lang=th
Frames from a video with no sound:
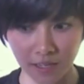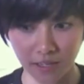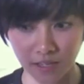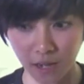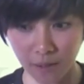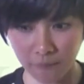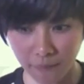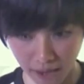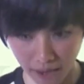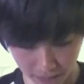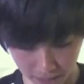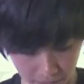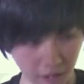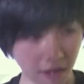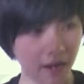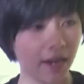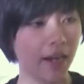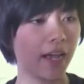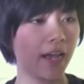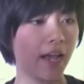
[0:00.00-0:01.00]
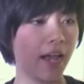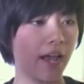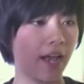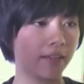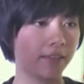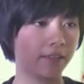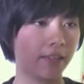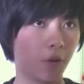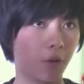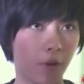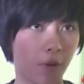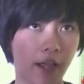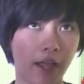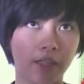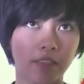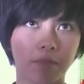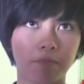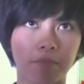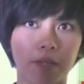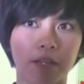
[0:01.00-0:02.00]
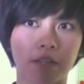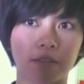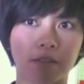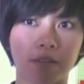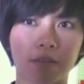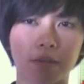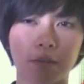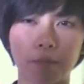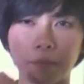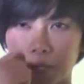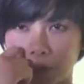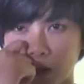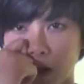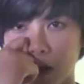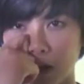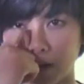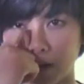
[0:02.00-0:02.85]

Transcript: ร้อยป่าเรียบร้อยแล้วค่ะ แต่ว่าจะเป็นเปิดกล้อง